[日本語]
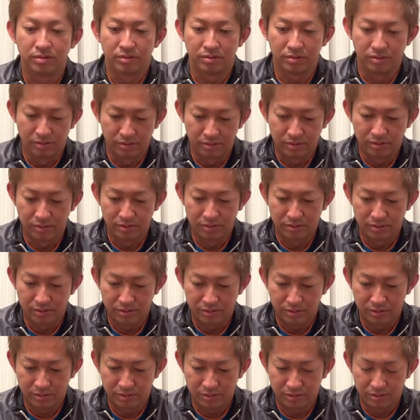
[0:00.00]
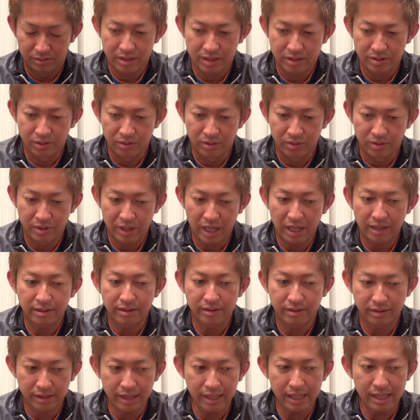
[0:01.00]
かもうんそのやっ
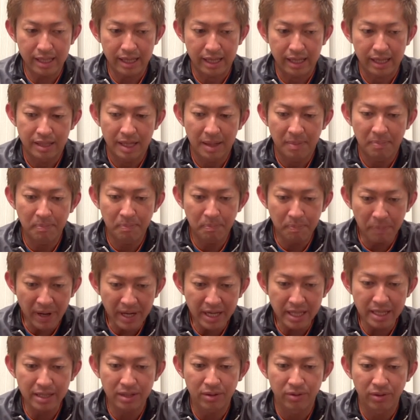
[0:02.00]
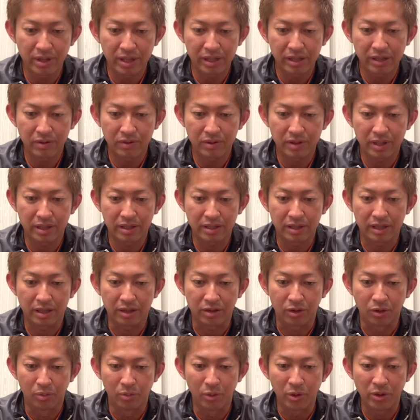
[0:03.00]
てやっぱりこれが良かったっ
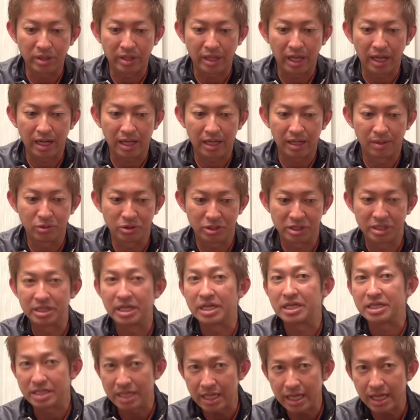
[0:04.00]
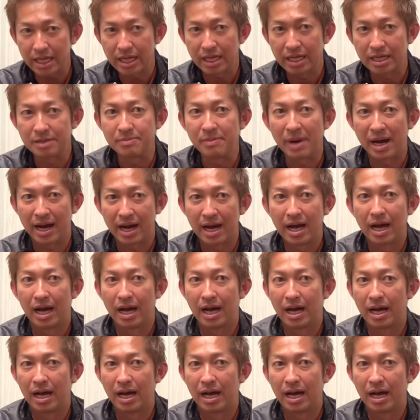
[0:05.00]
て思えたかもしれないしね今そう